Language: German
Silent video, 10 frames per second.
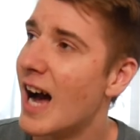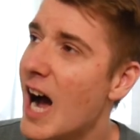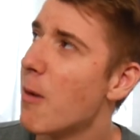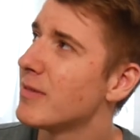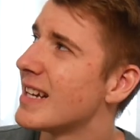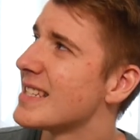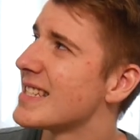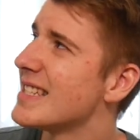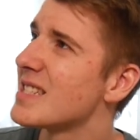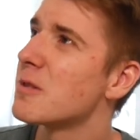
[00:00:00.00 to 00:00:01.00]
aber da ist
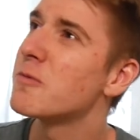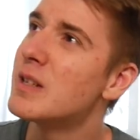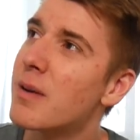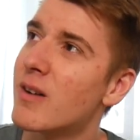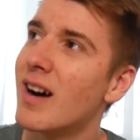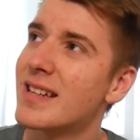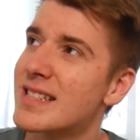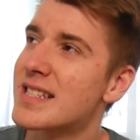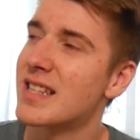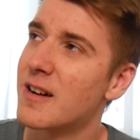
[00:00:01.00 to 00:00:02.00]
jetzt nicht so viel
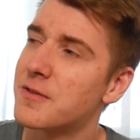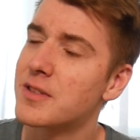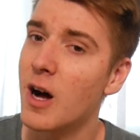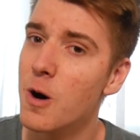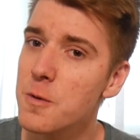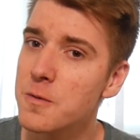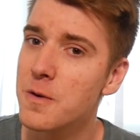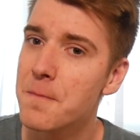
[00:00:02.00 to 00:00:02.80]
privater Stuff drauf,